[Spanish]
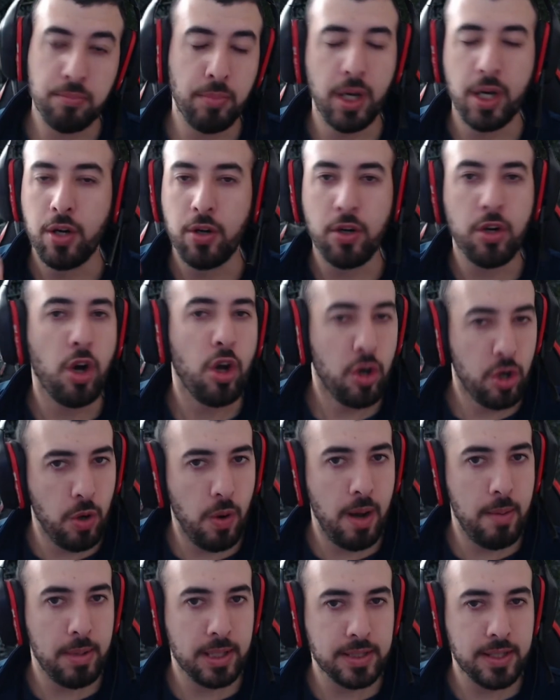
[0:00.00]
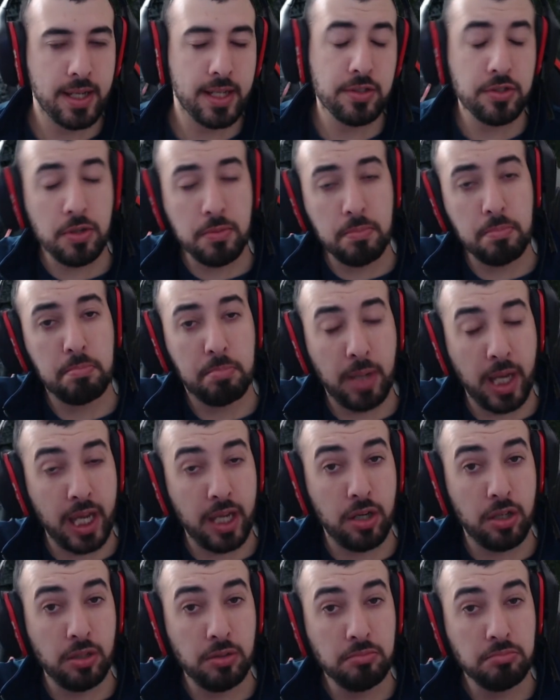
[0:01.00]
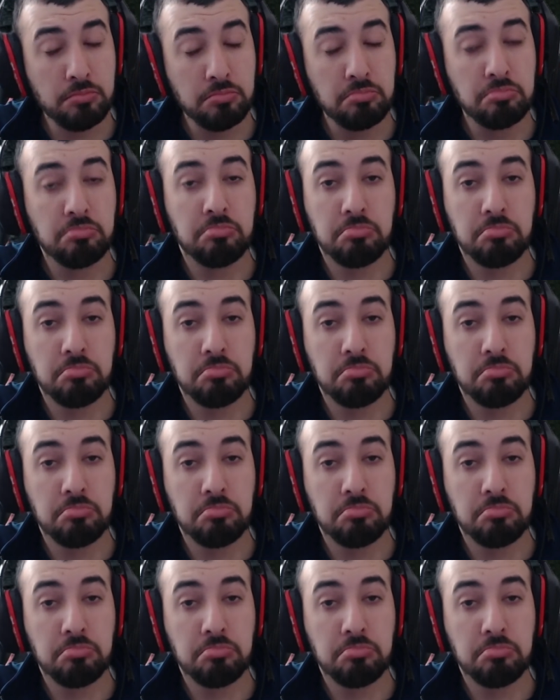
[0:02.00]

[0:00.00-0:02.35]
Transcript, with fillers: Bueno, no, no va a pasar eso, pero